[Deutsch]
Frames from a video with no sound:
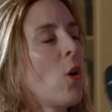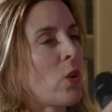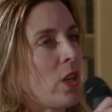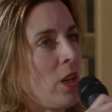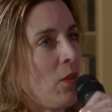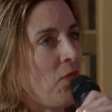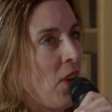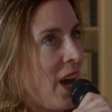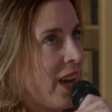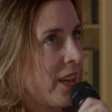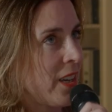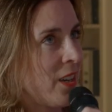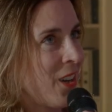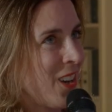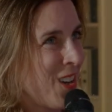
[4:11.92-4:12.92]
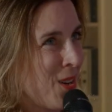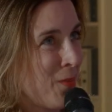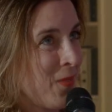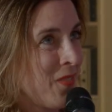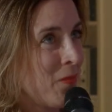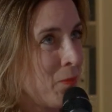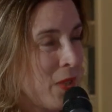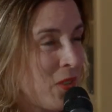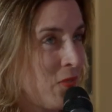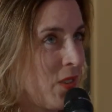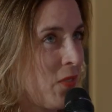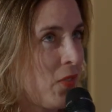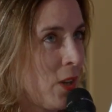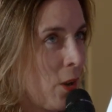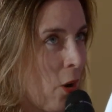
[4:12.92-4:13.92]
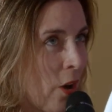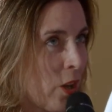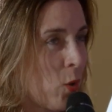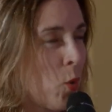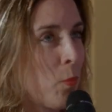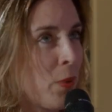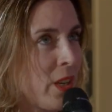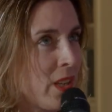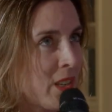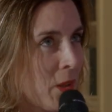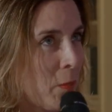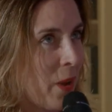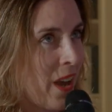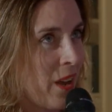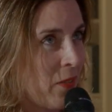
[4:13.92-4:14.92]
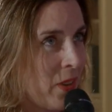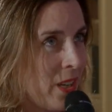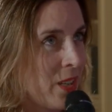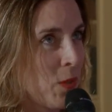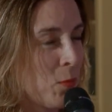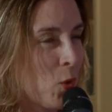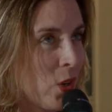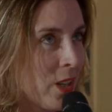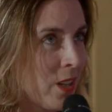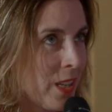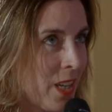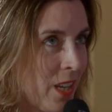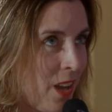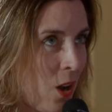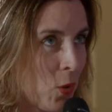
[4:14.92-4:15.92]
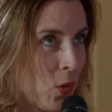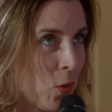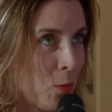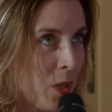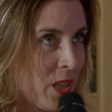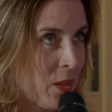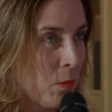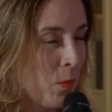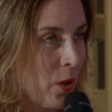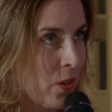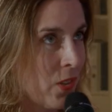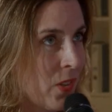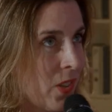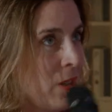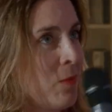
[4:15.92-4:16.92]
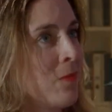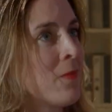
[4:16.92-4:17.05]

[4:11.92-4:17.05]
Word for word: Okay, Frage, ähm, mit wie viel Euro bin ich dabei, wenn ich monatlich ein Auto mieten möchte?